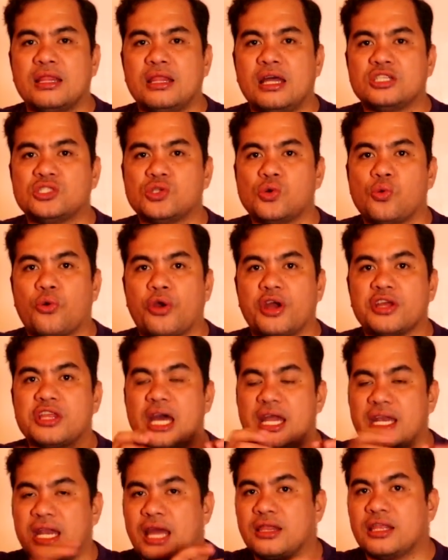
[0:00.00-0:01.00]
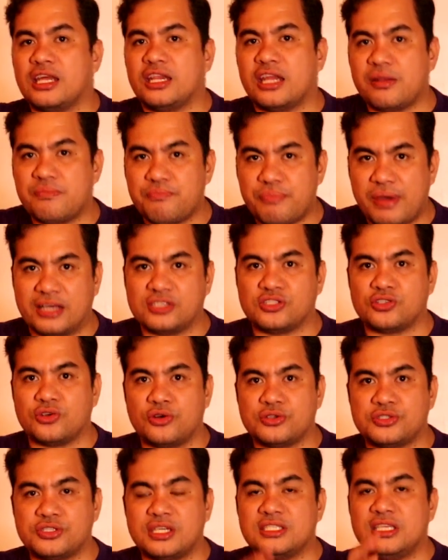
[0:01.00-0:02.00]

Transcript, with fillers: that's worth 99 pesos.